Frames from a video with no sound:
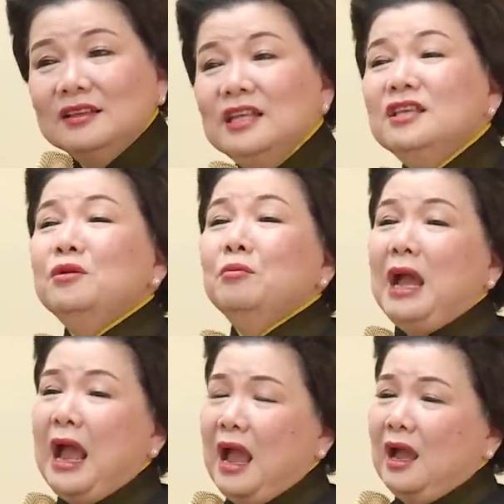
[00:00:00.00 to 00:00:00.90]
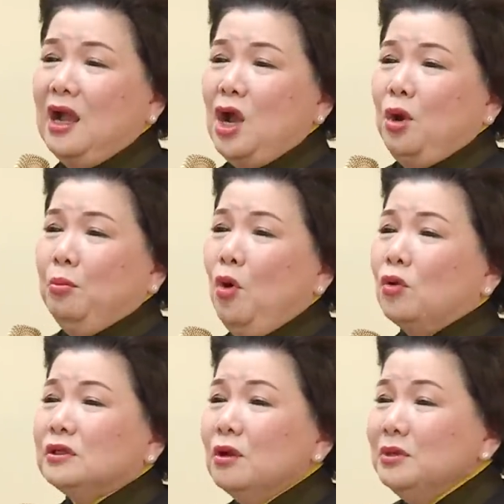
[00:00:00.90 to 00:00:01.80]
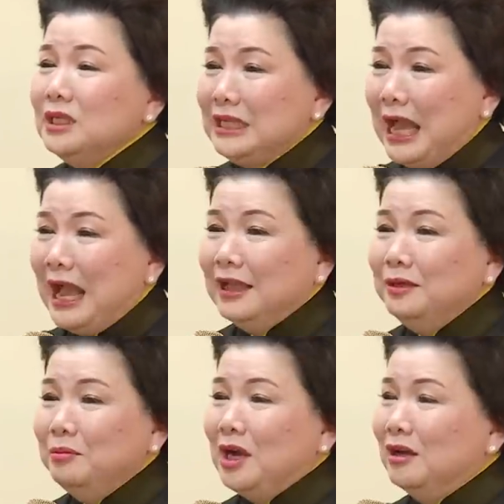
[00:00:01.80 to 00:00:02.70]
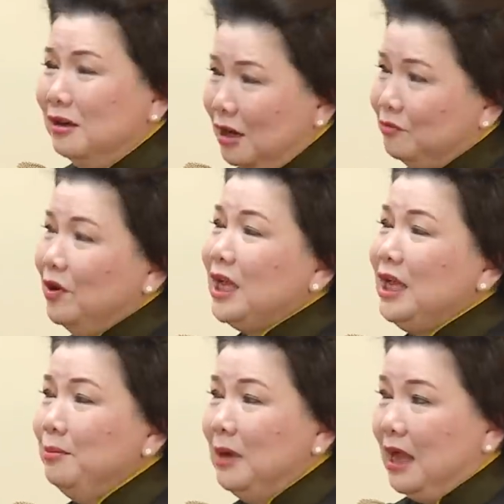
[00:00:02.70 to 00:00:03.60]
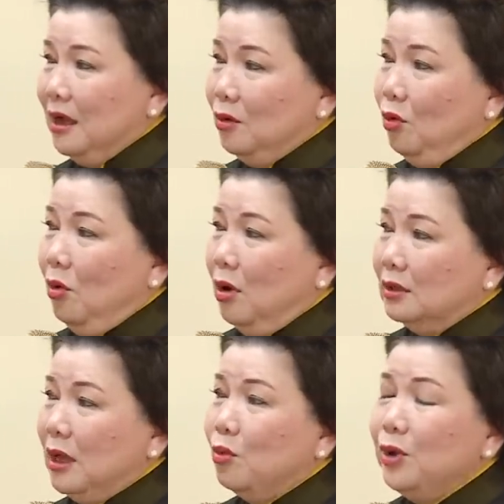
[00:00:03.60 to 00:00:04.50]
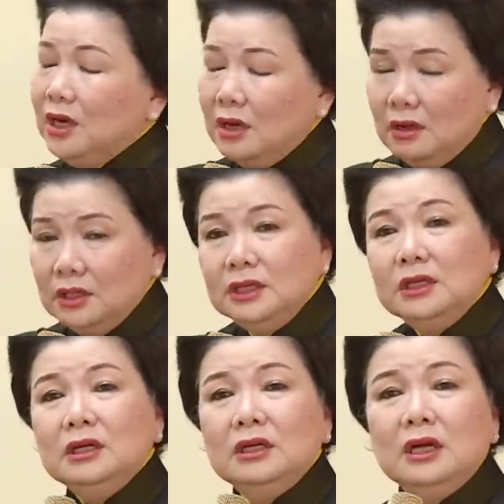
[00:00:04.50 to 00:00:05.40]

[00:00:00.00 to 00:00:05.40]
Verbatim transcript: Thế nhưng mà một trong những cái mà ngược với cái im lặng của Thảo Nguyên nói đó